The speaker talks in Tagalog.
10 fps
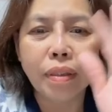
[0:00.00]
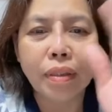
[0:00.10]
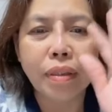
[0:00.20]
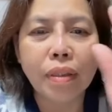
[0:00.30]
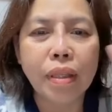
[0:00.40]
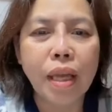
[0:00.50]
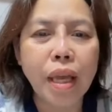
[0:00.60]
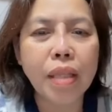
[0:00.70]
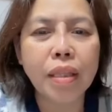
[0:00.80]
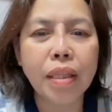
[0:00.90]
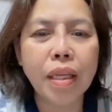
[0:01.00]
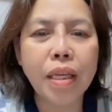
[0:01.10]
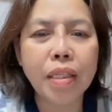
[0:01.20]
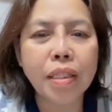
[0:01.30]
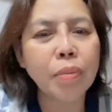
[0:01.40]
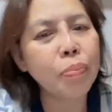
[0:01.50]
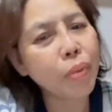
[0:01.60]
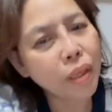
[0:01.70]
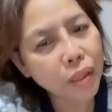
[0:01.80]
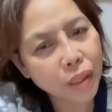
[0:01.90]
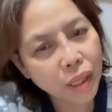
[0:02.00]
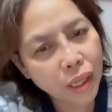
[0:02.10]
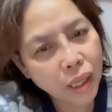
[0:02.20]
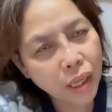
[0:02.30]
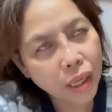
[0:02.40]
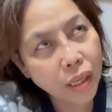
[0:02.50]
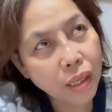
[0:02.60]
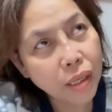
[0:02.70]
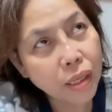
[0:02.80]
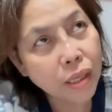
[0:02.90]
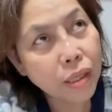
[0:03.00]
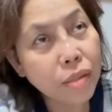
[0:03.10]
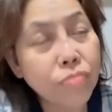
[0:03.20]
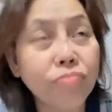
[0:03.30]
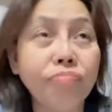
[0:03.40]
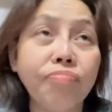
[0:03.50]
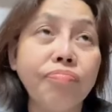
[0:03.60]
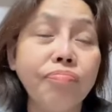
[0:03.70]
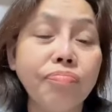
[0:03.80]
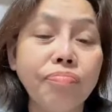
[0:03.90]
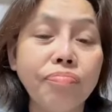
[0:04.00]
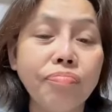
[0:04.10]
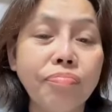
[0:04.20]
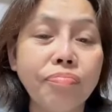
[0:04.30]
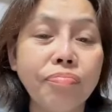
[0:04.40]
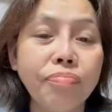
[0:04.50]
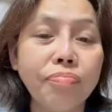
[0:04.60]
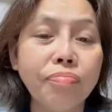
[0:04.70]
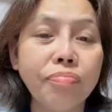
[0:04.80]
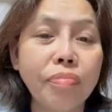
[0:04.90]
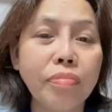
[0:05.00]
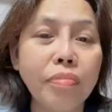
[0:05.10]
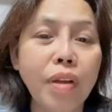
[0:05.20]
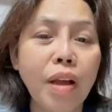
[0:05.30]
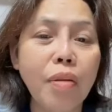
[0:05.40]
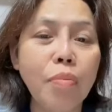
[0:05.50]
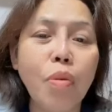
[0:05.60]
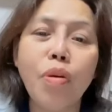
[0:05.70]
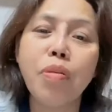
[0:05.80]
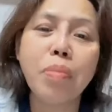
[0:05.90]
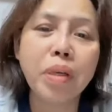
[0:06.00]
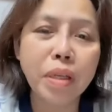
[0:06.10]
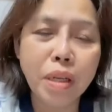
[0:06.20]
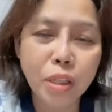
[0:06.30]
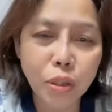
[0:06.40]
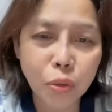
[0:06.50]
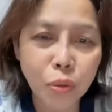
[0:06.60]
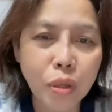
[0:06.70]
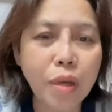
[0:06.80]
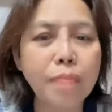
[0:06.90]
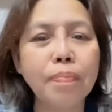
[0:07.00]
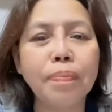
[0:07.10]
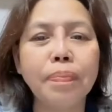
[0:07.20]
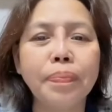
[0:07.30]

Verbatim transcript: Stay healthy, stay pretty. Mm and more birthdays to come.